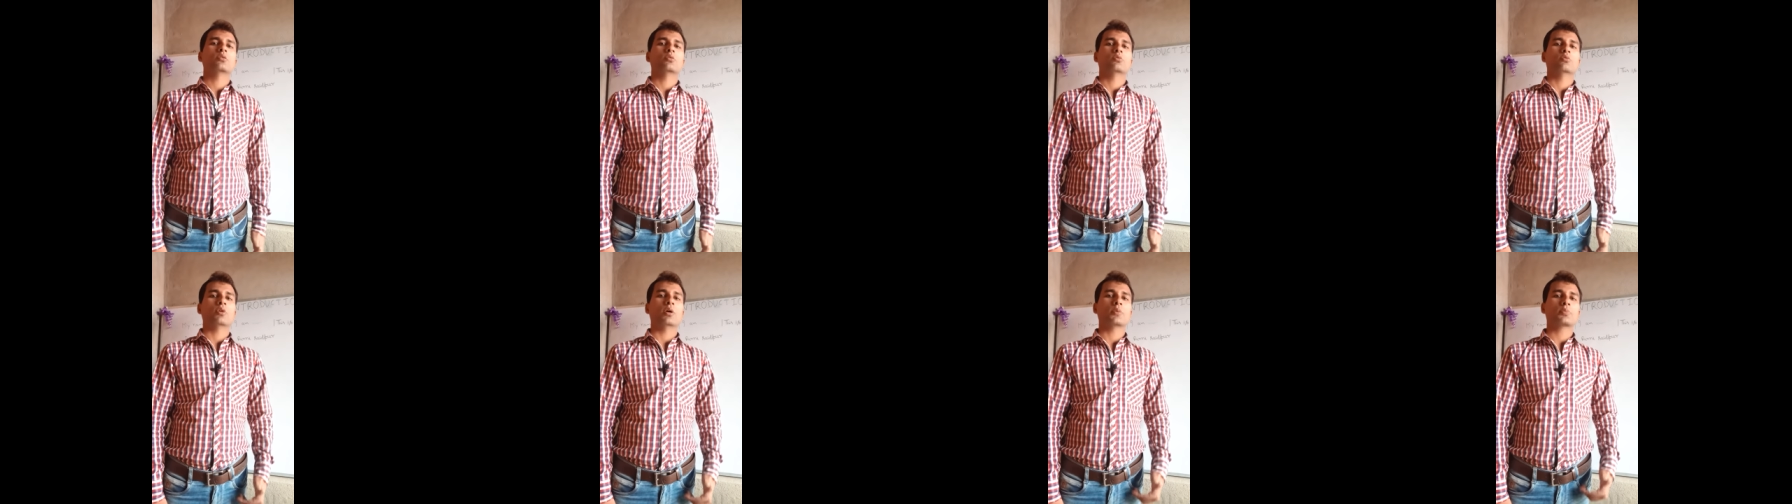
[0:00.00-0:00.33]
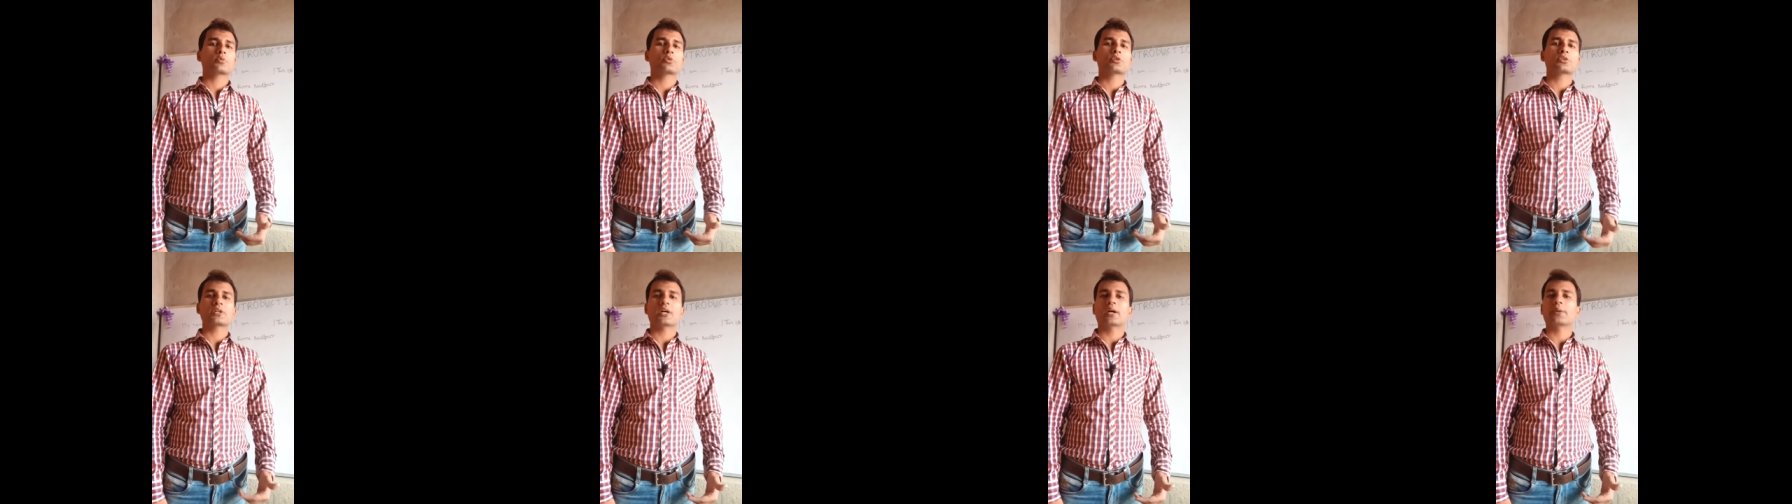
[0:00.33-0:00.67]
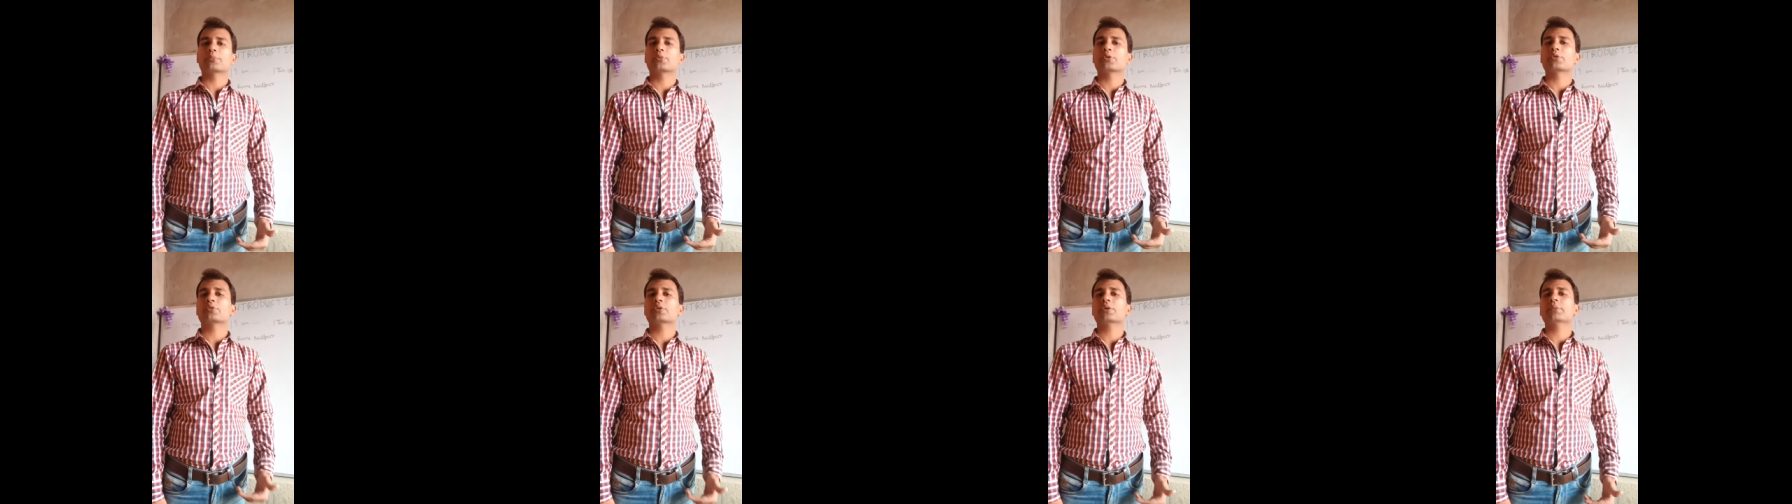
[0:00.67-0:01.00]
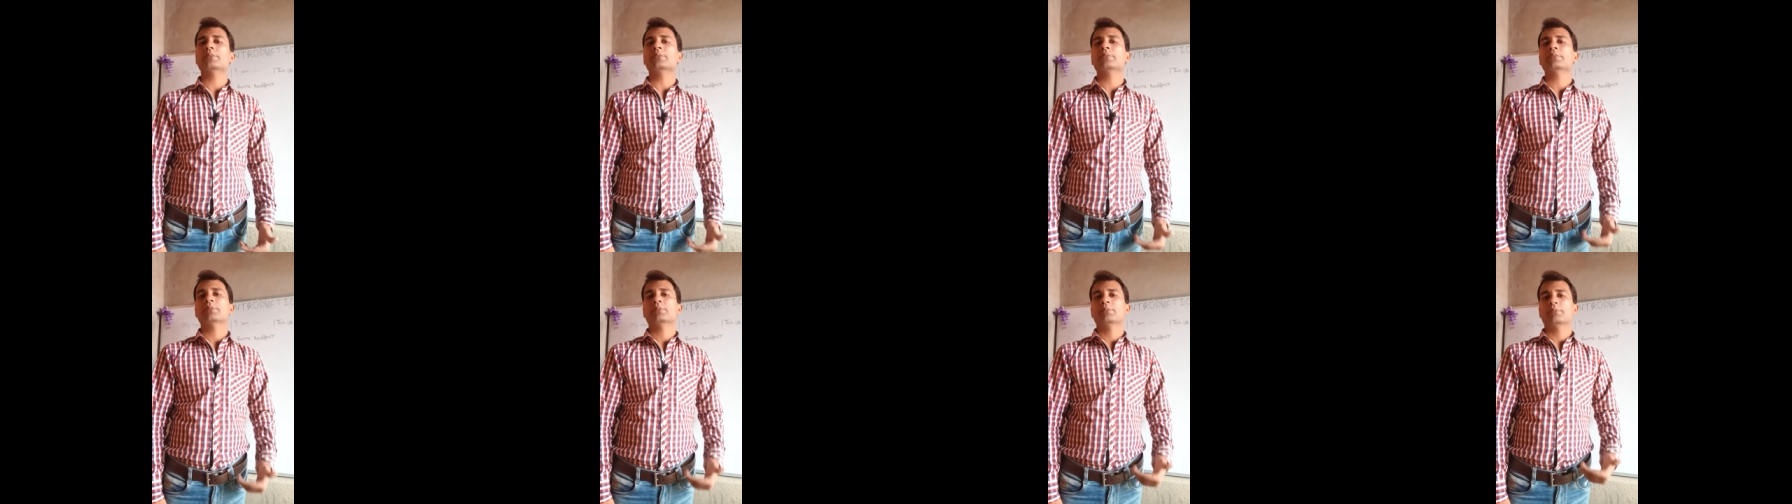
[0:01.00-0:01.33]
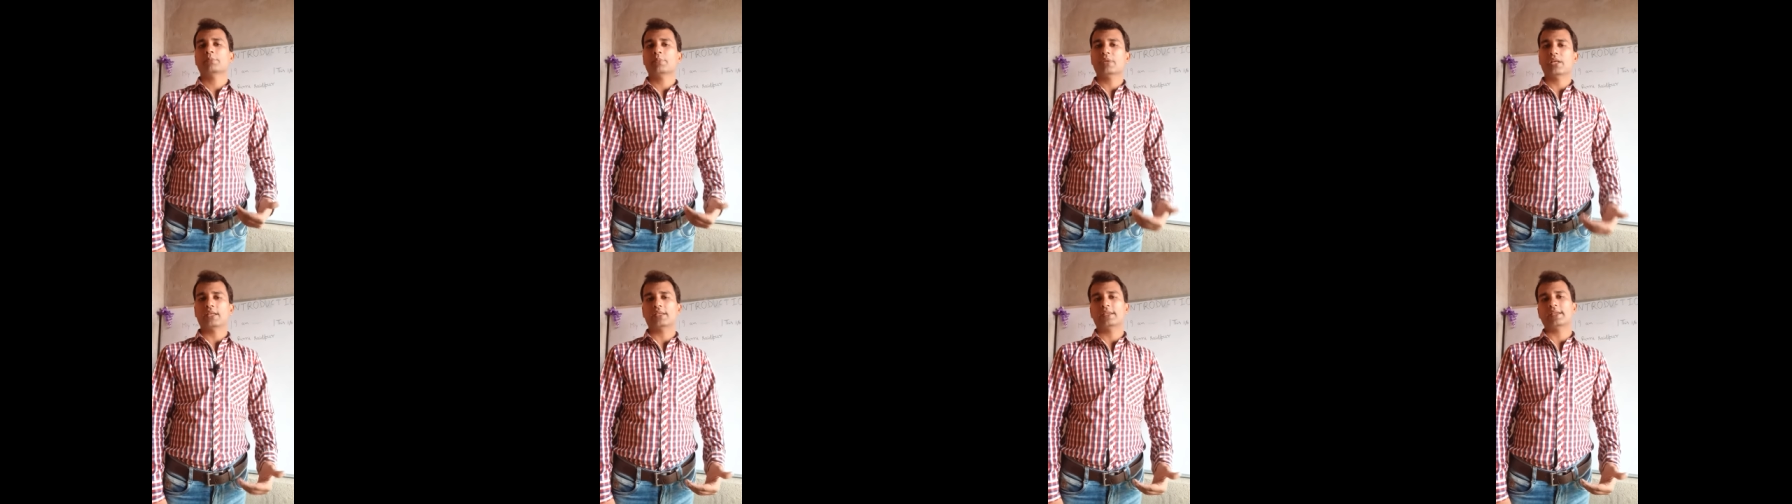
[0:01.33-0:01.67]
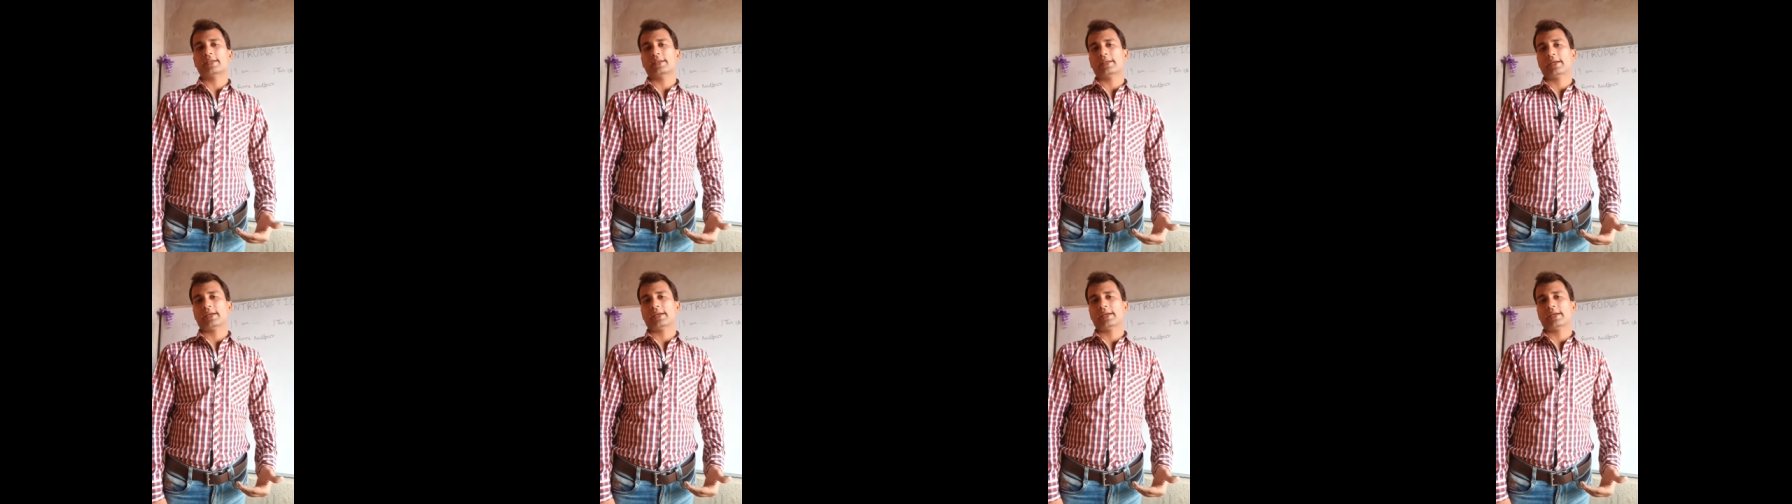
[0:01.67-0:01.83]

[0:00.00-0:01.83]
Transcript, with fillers: वो आपको टाइम टू टाइम मिलते